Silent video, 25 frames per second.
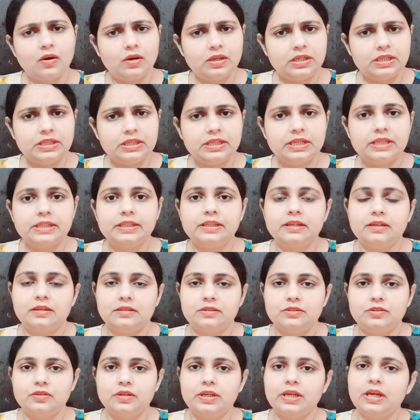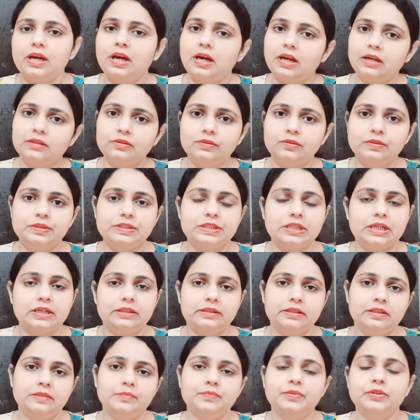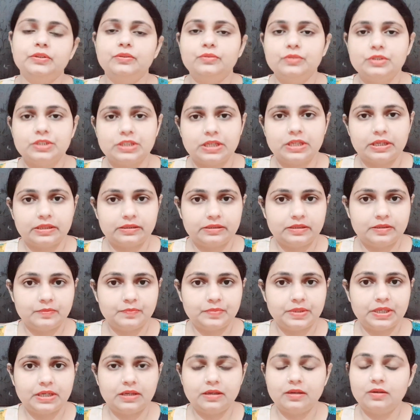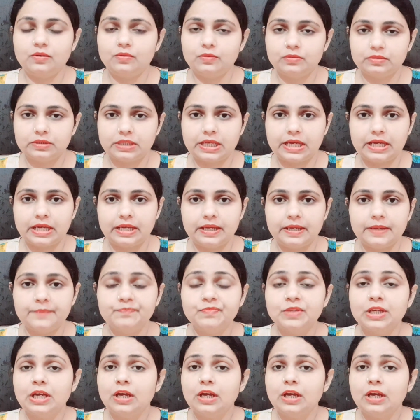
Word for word: और ये दर्द जो है हर दो चार दिन पे दो चार दिन पे अगर होता है